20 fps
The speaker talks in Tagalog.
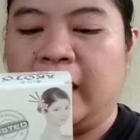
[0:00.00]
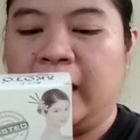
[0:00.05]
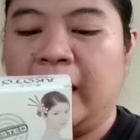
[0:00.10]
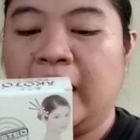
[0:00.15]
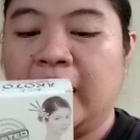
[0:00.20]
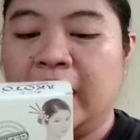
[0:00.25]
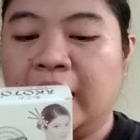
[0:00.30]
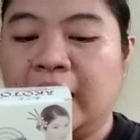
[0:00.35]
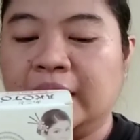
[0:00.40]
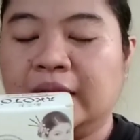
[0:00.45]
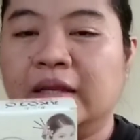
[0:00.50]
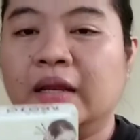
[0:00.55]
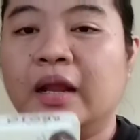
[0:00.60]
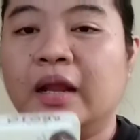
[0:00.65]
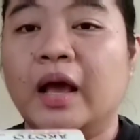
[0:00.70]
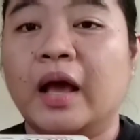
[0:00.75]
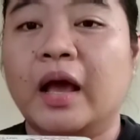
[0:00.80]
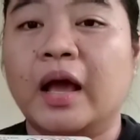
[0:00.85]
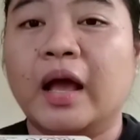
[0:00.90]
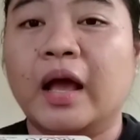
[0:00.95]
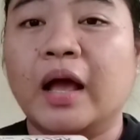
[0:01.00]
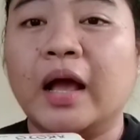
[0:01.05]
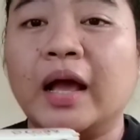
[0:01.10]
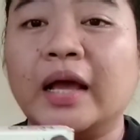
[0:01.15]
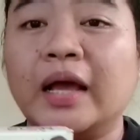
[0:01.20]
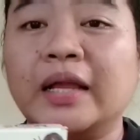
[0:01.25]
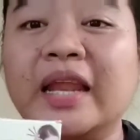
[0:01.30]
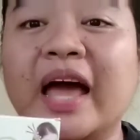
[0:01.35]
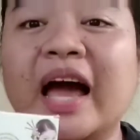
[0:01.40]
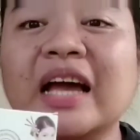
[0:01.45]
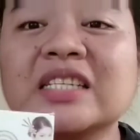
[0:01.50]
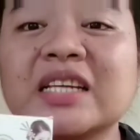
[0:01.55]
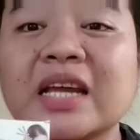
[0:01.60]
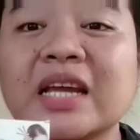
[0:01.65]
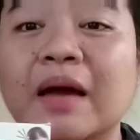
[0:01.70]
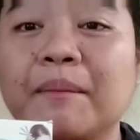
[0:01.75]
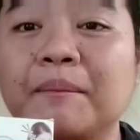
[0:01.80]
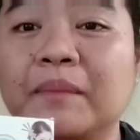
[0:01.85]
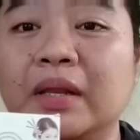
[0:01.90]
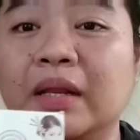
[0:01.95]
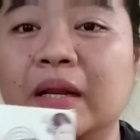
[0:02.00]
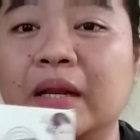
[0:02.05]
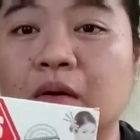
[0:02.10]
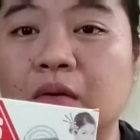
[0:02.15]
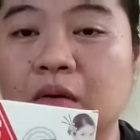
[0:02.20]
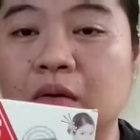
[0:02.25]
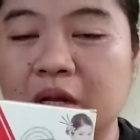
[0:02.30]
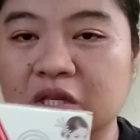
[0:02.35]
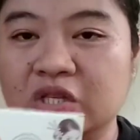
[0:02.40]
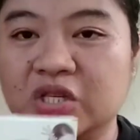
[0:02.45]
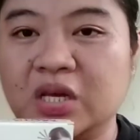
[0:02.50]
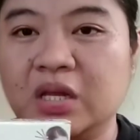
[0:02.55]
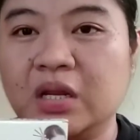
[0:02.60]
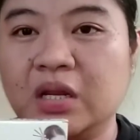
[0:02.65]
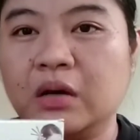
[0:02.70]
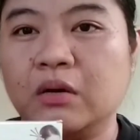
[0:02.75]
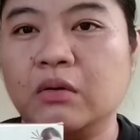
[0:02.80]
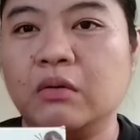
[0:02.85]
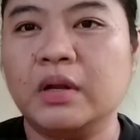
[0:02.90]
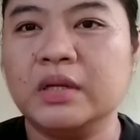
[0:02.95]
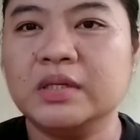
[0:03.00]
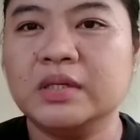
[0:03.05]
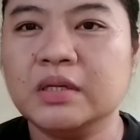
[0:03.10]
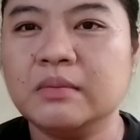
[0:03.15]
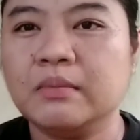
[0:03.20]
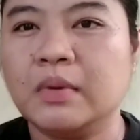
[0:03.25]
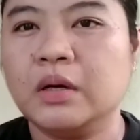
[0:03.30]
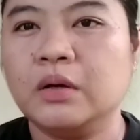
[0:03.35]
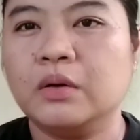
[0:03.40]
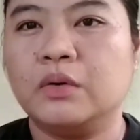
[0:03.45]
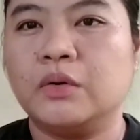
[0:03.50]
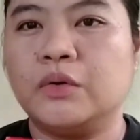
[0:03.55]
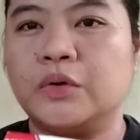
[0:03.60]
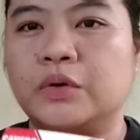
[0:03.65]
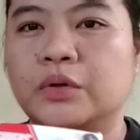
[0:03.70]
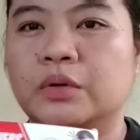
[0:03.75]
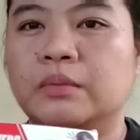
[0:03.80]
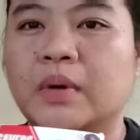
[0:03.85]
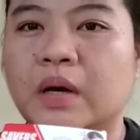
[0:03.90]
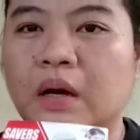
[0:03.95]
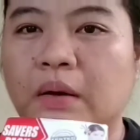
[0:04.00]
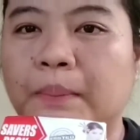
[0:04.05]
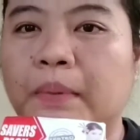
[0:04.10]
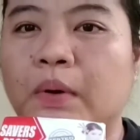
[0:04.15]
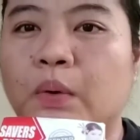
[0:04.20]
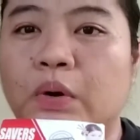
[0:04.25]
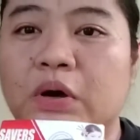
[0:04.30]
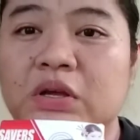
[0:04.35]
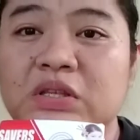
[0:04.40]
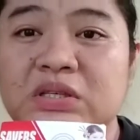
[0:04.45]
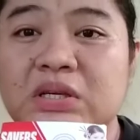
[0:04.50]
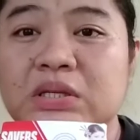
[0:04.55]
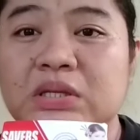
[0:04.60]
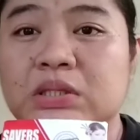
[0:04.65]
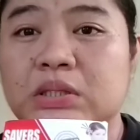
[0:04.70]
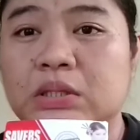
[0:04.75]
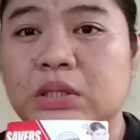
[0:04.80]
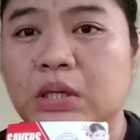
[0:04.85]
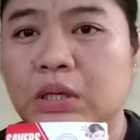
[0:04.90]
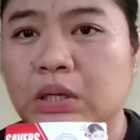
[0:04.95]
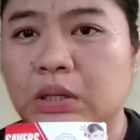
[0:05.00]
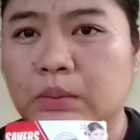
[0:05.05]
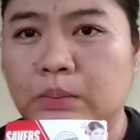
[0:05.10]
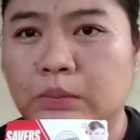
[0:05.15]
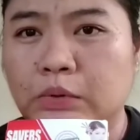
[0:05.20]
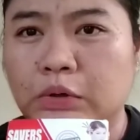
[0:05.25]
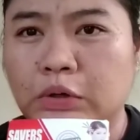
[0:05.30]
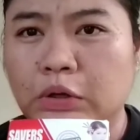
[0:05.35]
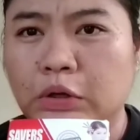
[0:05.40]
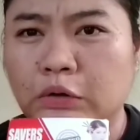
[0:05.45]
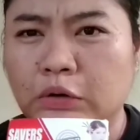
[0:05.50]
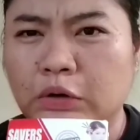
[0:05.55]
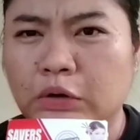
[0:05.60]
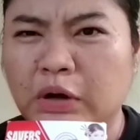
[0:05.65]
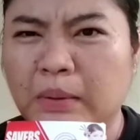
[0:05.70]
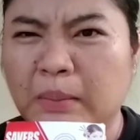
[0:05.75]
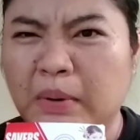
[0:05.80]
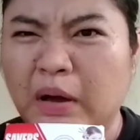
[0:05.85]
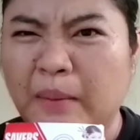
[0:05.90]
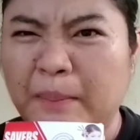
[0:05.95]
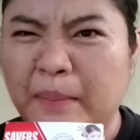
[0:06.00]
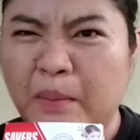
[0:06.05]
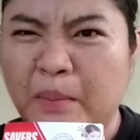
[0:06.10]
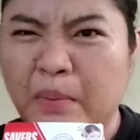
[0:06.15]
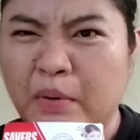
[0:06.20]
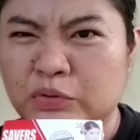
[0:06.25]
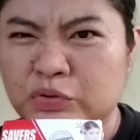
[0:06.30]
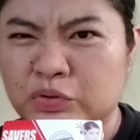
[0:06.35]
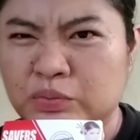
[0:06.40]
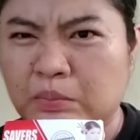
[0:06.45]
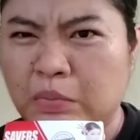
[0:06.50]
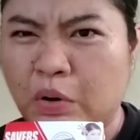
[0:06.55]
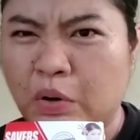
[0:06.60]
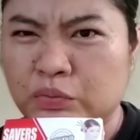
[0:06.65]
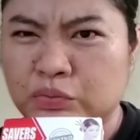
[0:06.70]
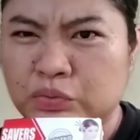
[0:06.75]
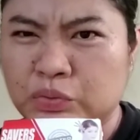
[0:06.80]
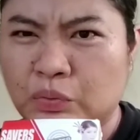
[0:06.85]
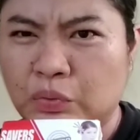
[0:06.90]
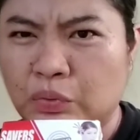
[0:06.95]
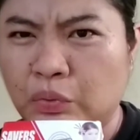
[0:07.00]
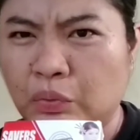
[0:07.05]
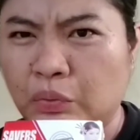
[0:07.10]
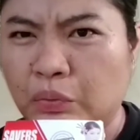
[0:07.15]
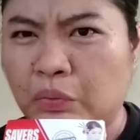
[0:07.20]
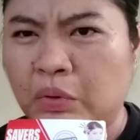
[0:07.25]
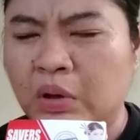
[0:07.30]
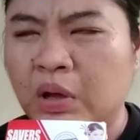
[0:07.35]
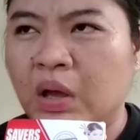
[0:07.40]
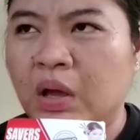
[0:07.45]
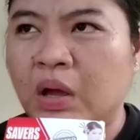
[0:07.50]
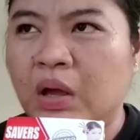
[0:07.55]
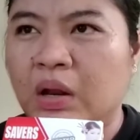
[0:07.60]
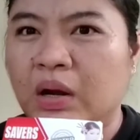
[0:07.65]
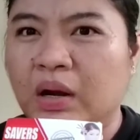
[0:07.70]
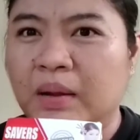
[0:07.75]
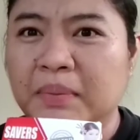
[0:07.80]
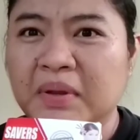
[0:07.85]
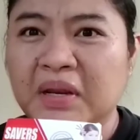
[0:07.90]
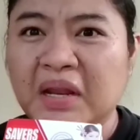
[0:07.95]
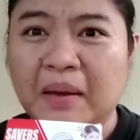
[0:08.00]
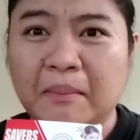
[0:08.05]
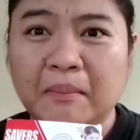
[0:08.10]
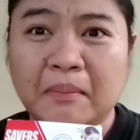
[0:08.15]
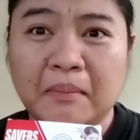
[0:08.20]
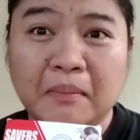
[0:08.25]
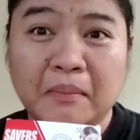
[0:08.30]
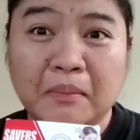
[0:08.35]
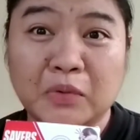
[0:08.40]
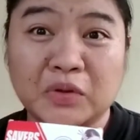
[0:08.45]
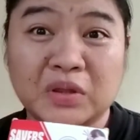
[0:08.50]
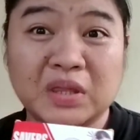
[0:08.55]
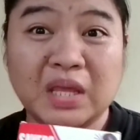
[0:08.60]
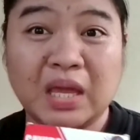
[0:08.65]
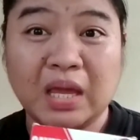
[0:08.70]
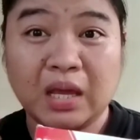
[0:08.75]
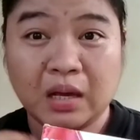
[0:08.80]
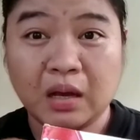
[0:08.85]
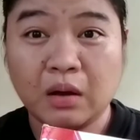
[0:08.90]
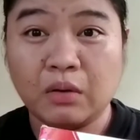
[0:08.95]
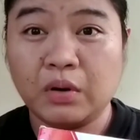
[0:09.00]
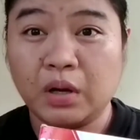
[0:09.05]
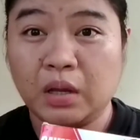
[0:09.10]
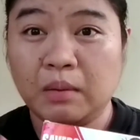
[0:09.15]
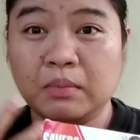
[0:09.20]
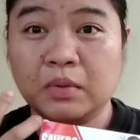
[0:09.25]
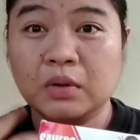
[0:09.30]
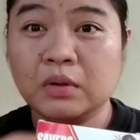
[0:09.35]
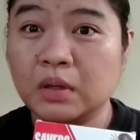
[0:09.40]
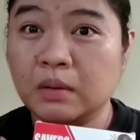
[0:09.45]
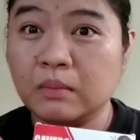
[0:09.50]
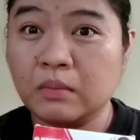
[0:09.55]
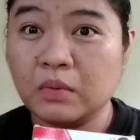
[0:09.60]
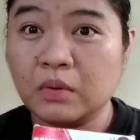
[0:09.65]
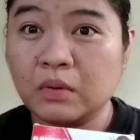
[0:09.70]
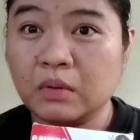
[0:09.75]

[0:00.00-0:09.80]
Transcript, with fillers: and naa siya apil na collagen. Ang collagen man good, makapakuan sa skin, mga nila makapabounce, bounce, puno ko. Labi na, mo take care, imno ni